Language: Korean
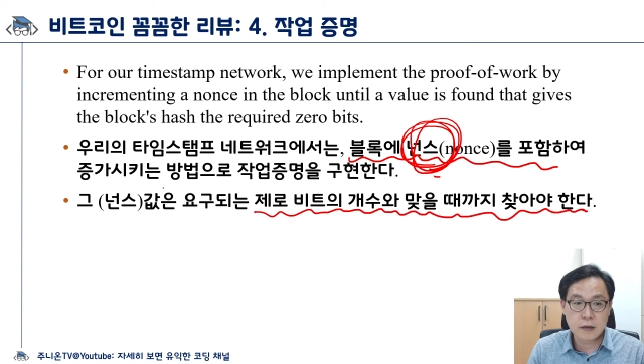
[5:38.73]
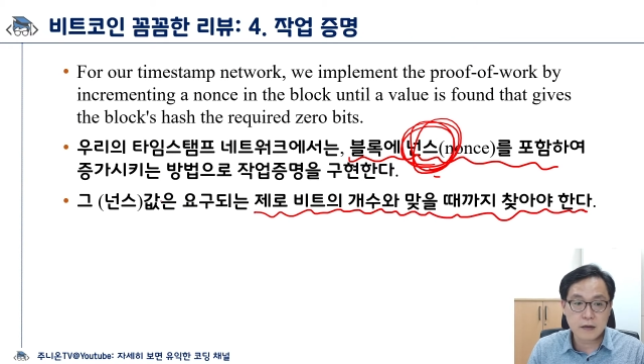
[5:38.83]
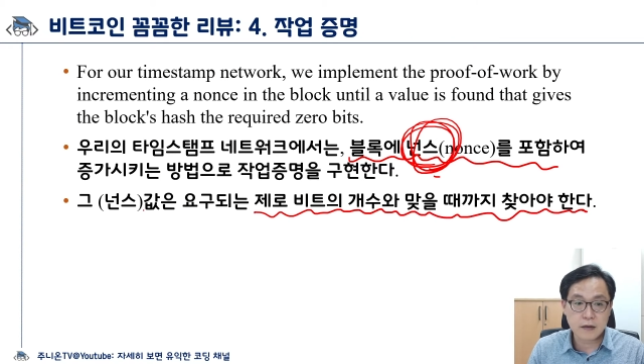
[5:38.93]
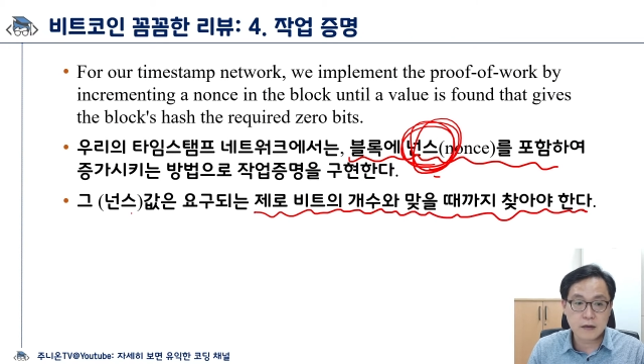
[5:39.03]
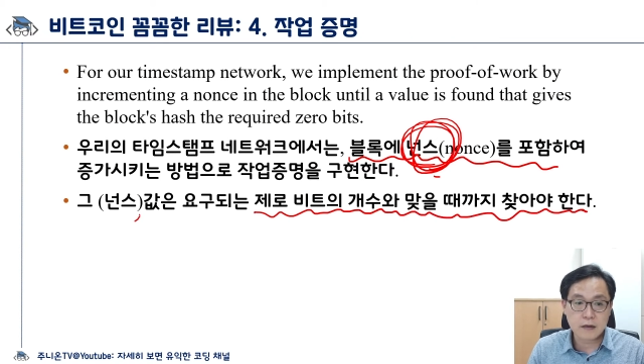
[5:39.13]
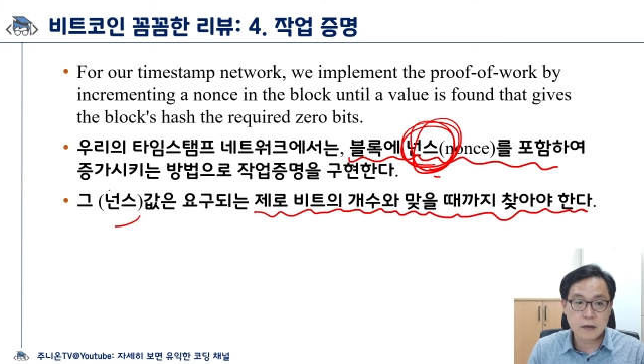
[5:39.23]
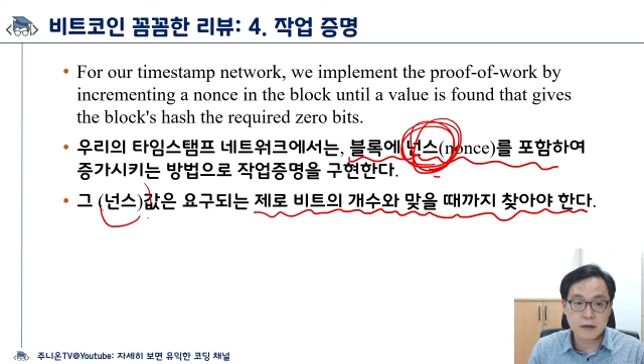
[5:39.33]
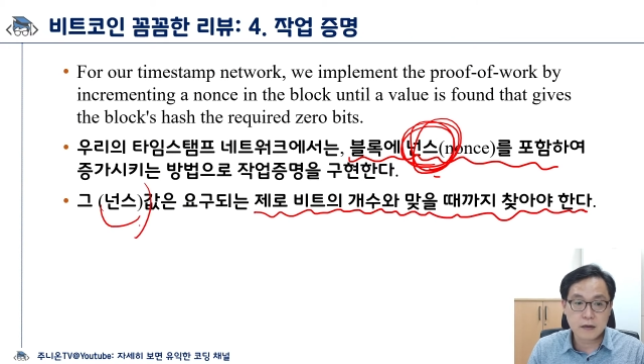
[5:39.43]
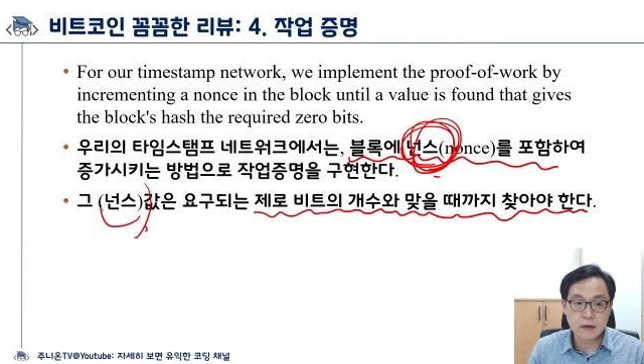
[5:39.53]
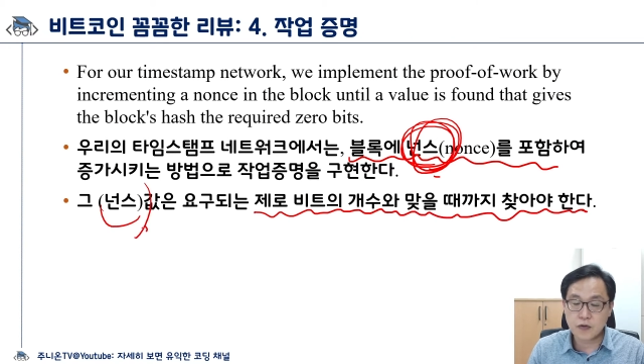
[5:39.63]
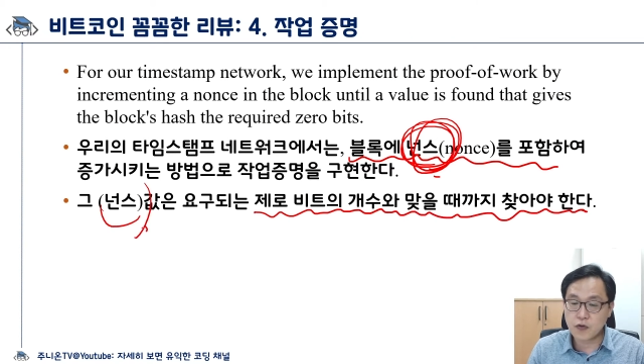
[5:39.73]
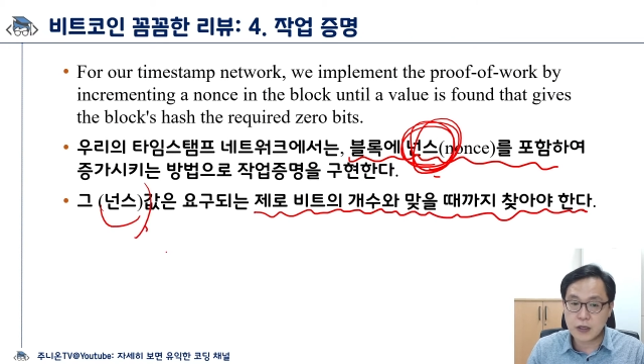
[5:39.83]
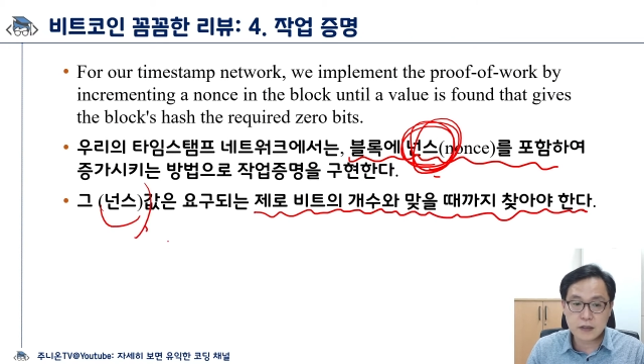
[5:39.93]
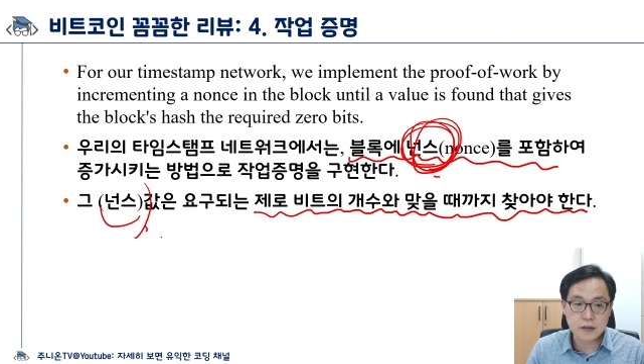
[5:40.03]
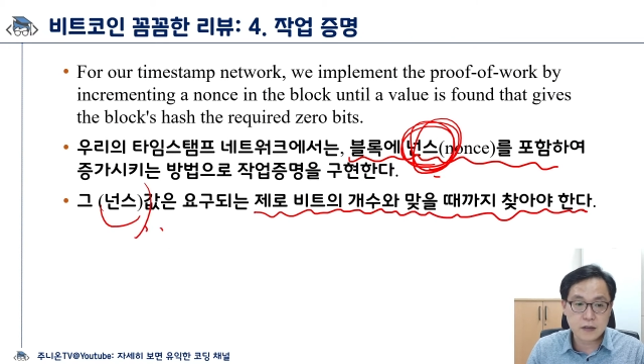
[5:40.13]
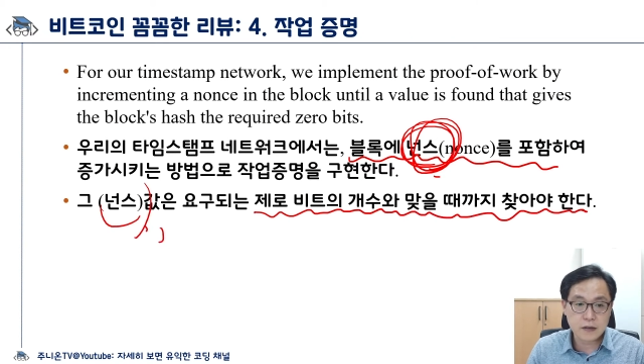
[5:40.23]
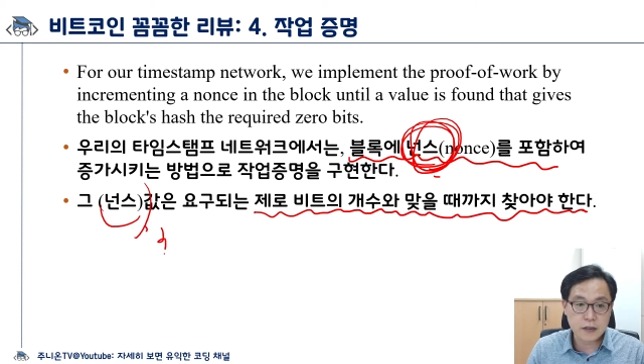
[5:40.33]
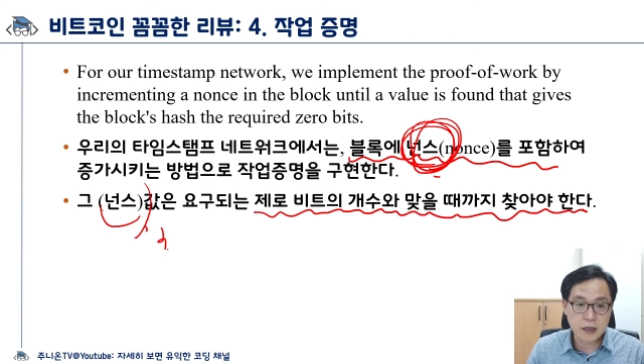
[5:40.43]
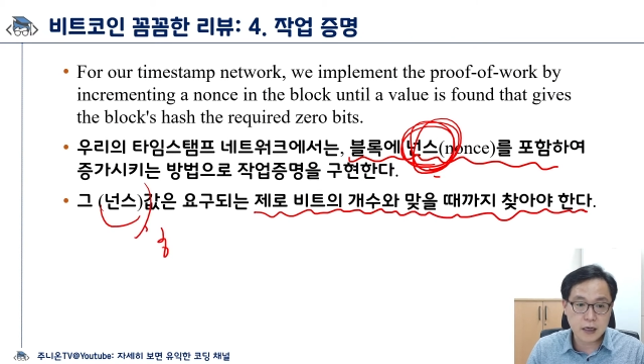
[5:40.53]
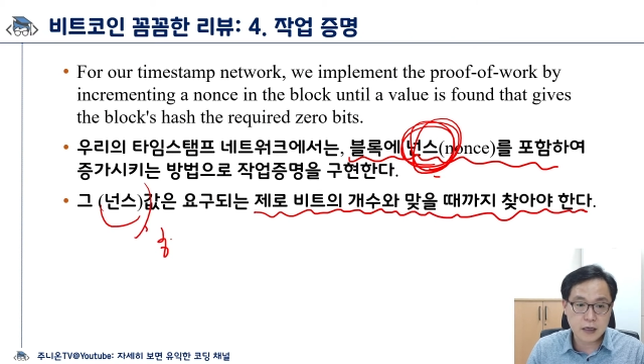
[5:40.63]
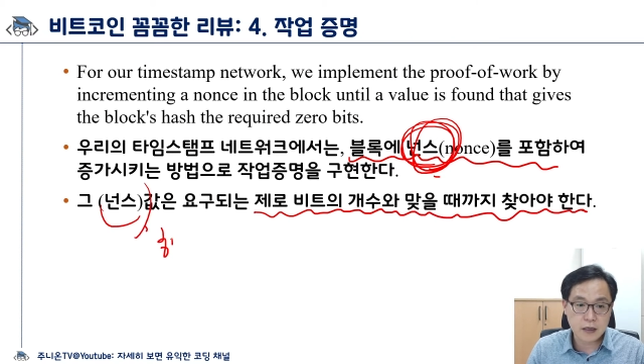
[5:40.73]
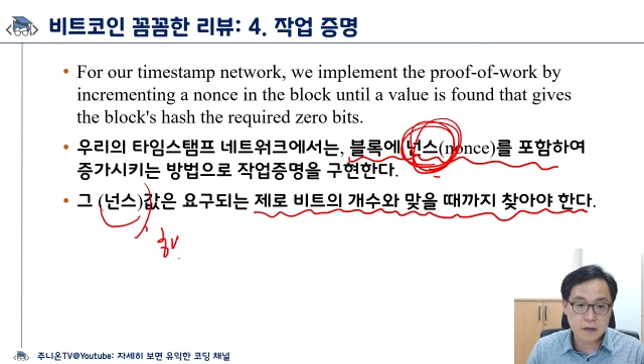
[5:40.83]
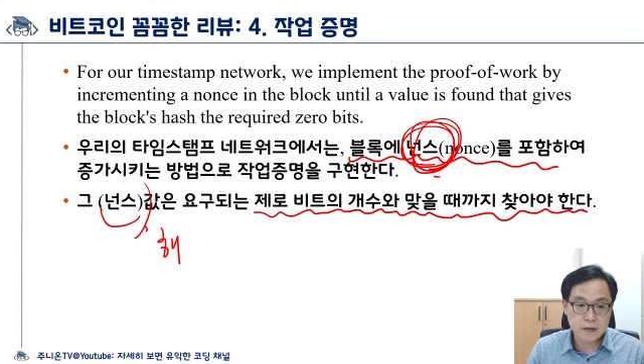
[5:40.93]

어떤 퀴즈 역할을 한다.